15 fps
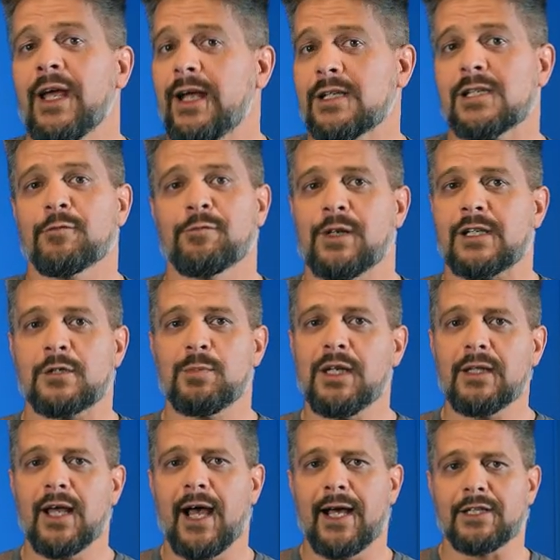essa
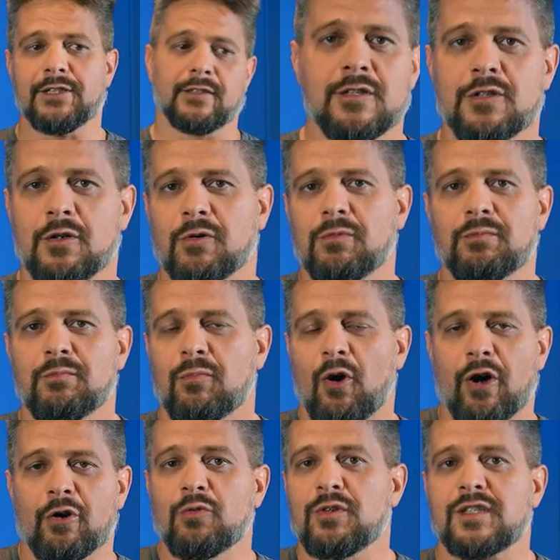flexibilidade. Se eu
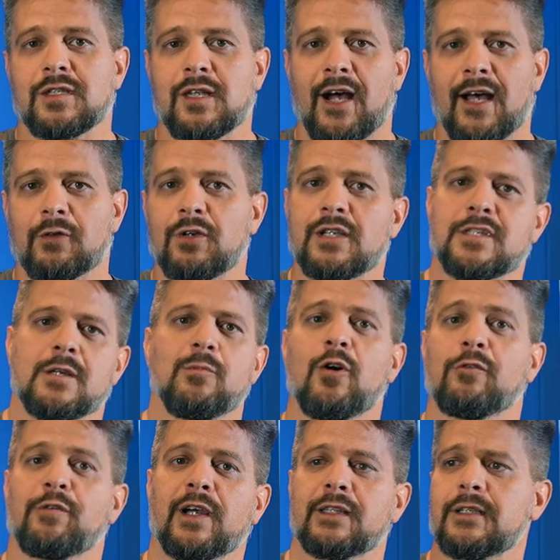moro num estado, recebo
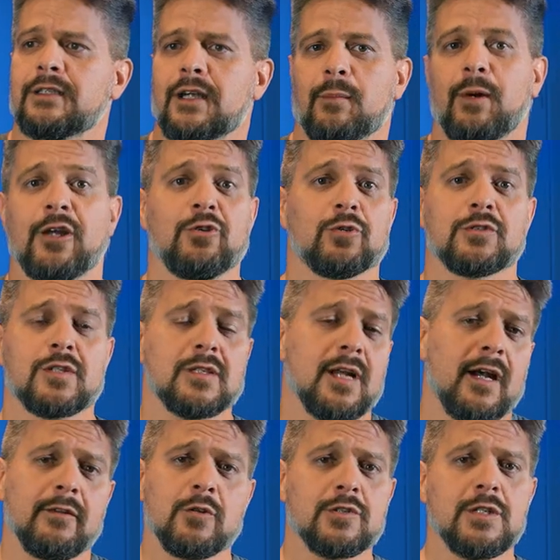uma oferta de trabalho em outro
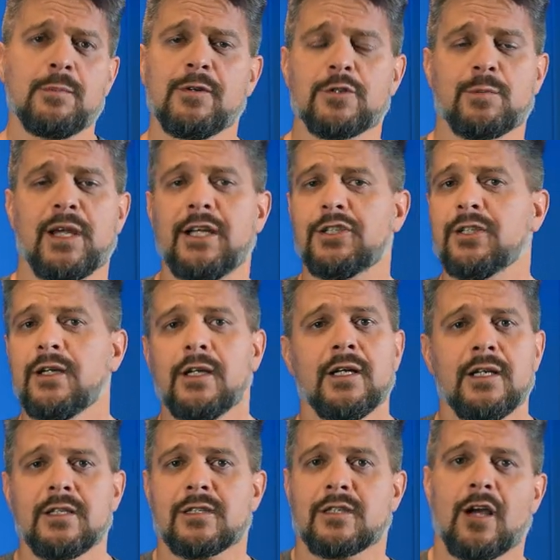estado, eu simplesmente
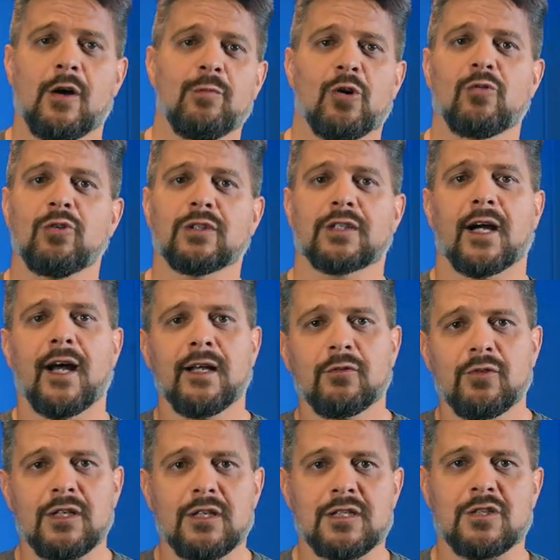encerro meu
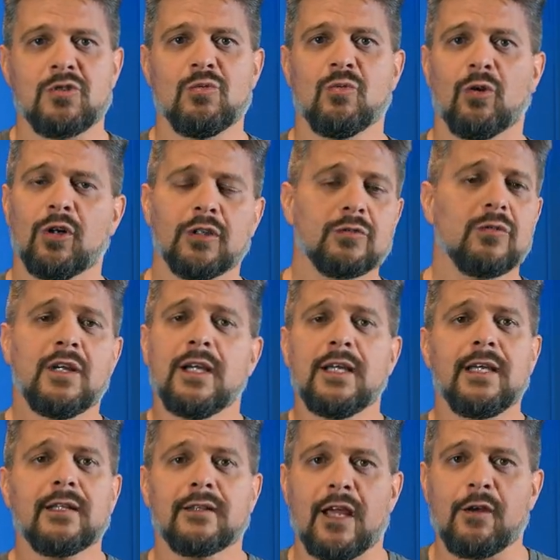contrato, inicio um outro
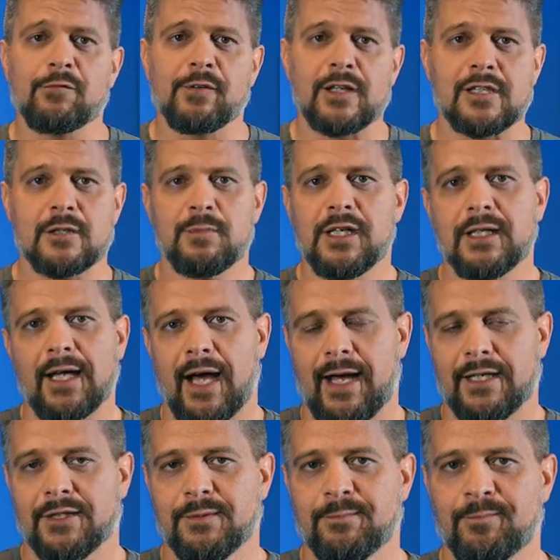e tenho
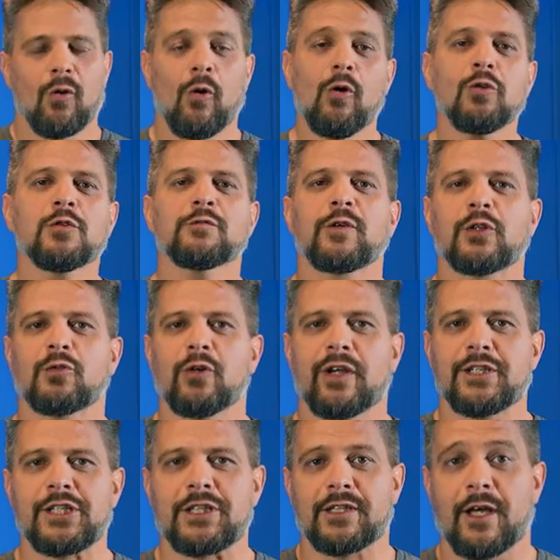flexibilidade. Outro fator
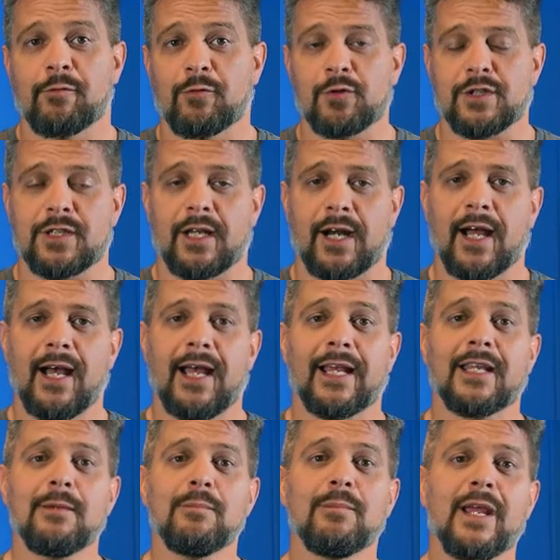que a gente deve considerar
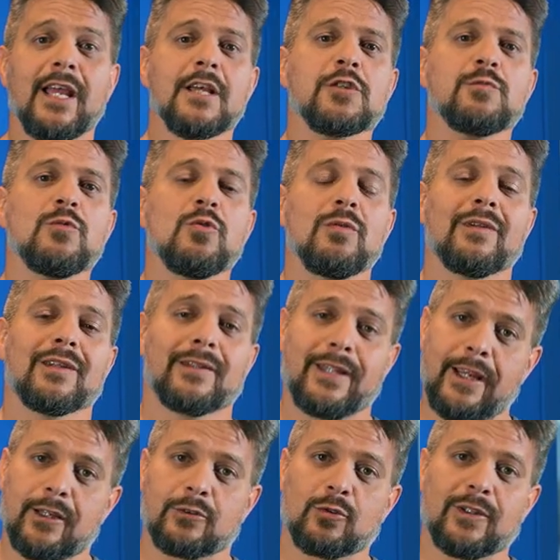é que mesmo
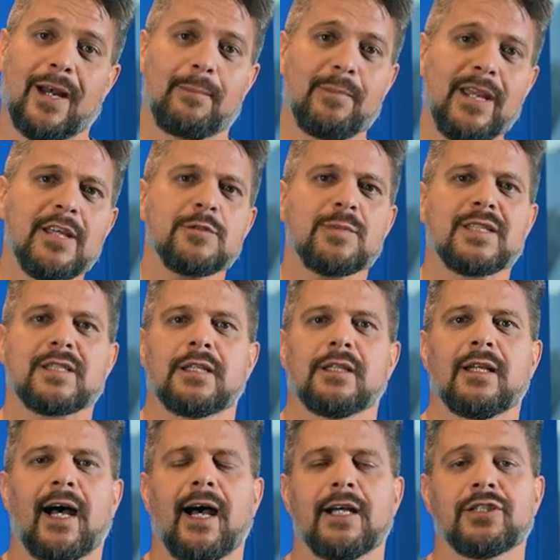dentro da mesma
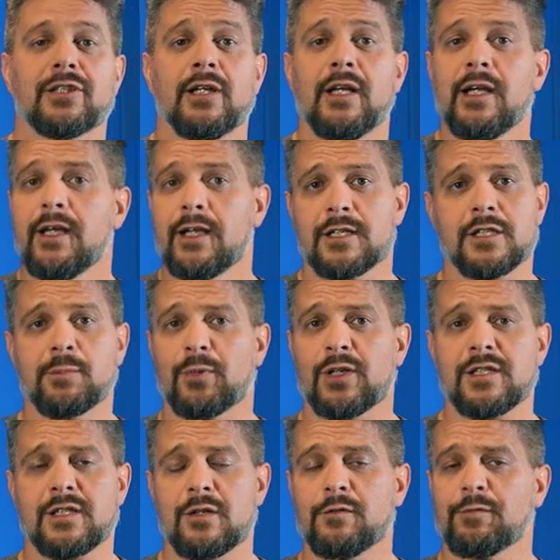cidade, esse
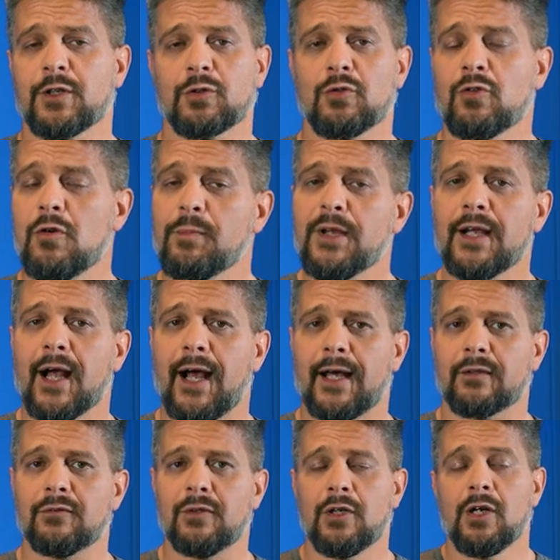pode ser um fator
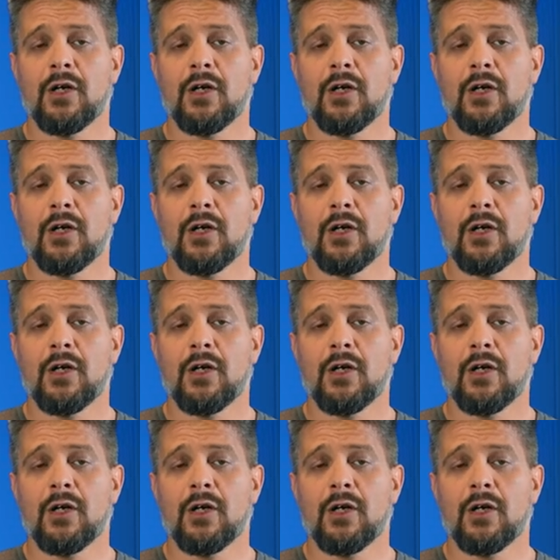complicado